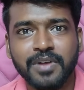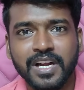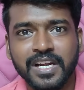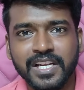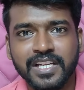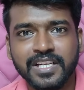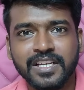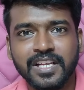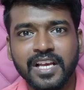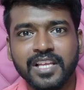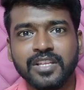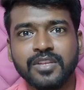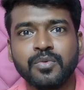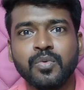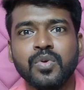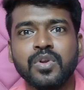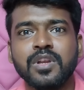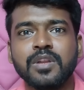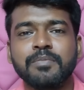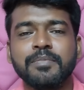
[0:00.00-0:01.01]
பண்ணிவிட்டு அது
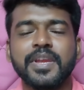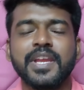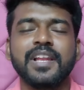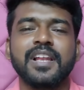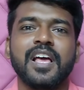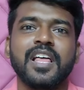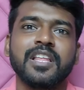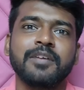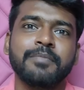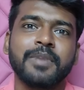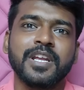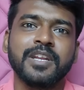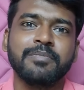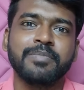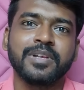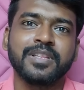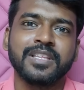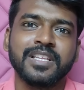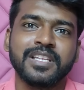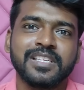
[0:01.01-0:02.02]
ஒன்றுமே இல்லாத மாதிரி
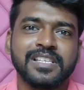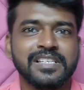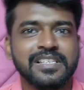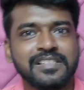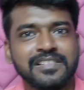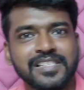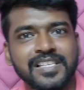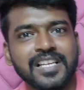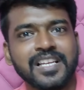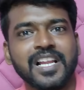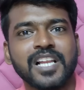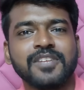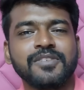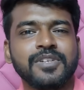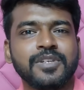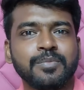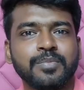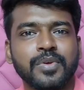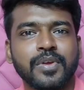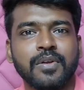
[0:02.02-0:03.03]
பார்த்தீங்கன்னா ஈஸியாக
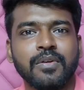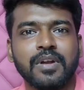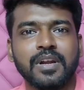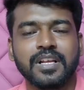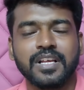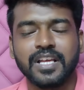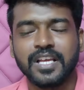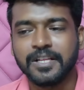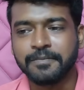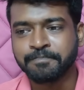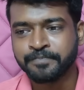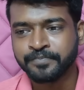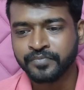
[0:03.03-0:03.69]
நழுவிட்டு போயிடுவானுங்க